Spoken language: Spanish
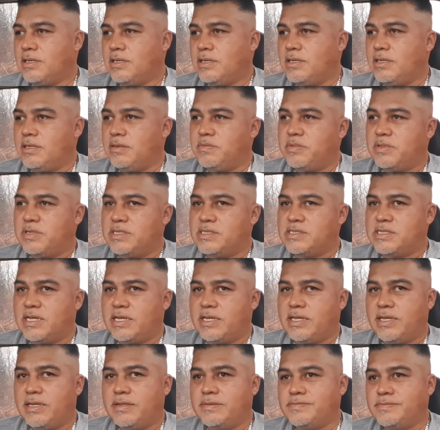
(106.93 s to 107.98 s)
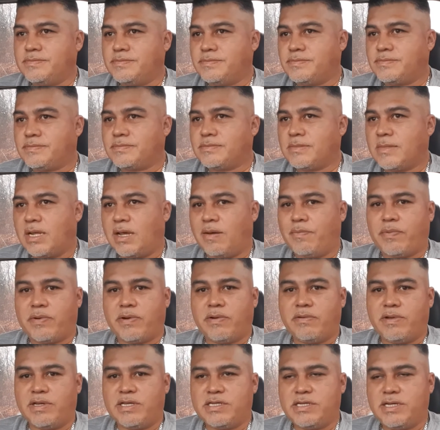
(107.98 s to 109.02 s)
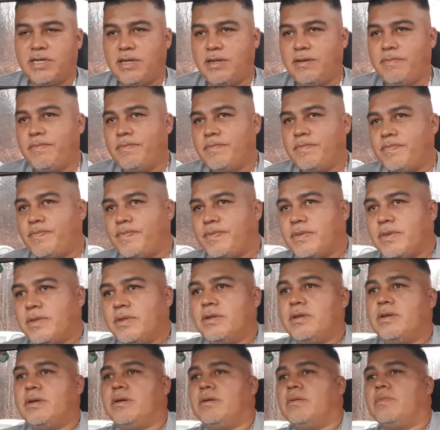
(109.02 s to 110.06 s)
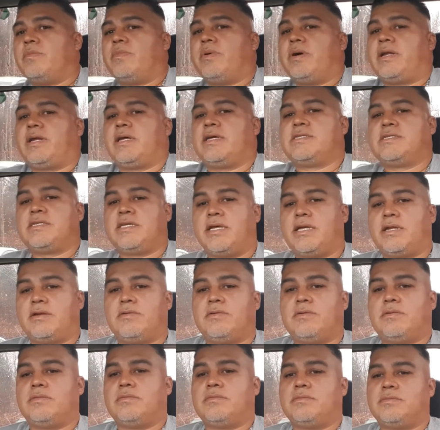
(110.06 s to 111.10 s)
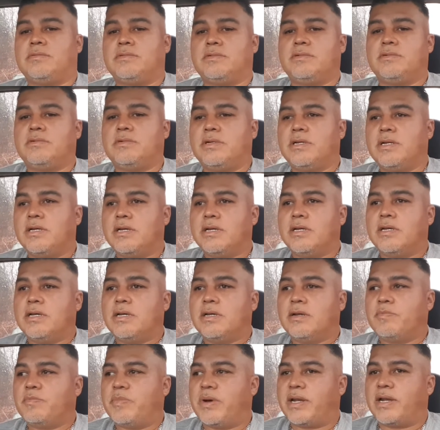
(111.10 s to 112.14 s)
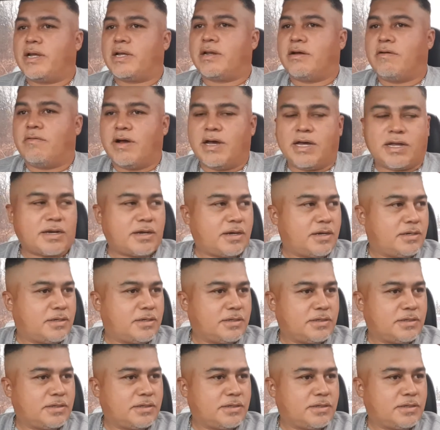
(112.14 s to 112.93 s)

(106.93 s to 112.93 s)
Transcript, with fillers: y pues ahí aproveché para hacer un para grabar